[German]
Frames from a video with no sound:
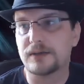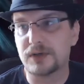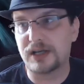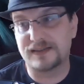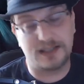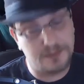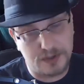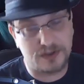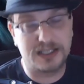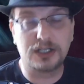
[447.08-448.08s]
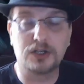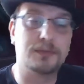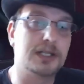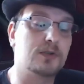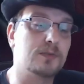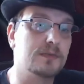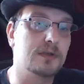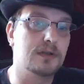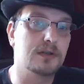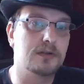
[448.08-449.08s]
die Mutter hat sich immer noch nicht gekümmert um
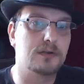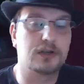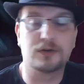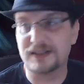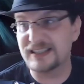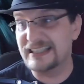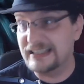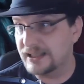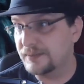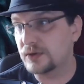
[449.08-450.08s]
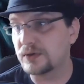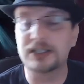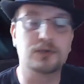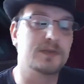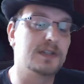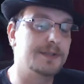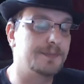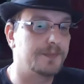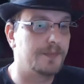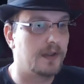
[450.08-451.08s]
äh, oder kümmert sich immer noch nicht um sie.
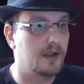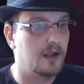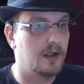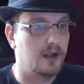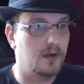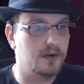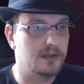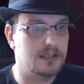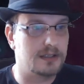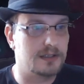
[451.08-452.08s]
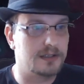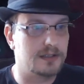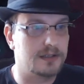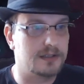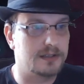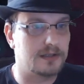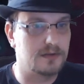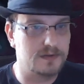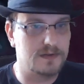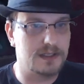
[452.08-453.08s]
Und äh, das
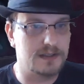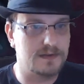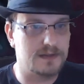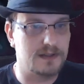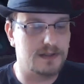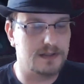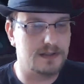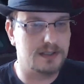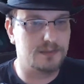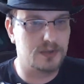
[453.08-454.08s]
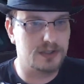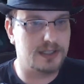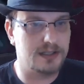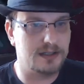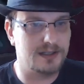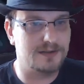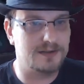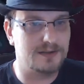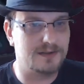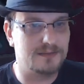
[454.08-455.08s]
Lustige ist, äh, die Mutter,
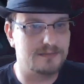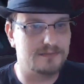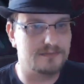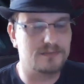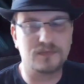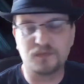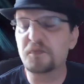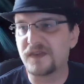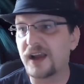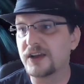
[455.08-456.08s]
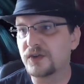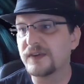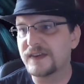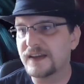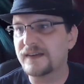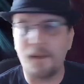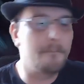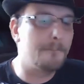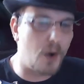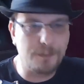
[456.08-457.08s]
sage ich so wie es ist,
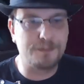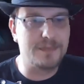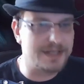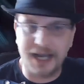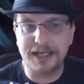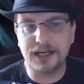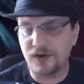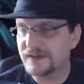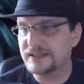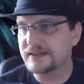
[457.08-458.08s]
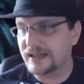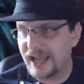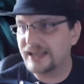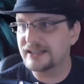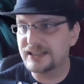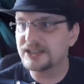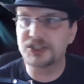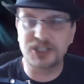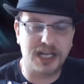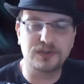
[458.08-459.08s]
poppt mit ein aus dieser Gang, die
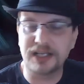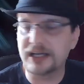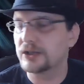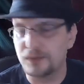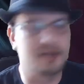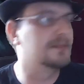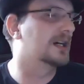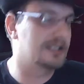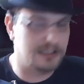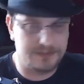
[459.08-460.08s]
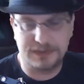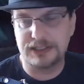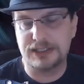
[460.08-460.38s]
Shelly und Eric umgebracht haben.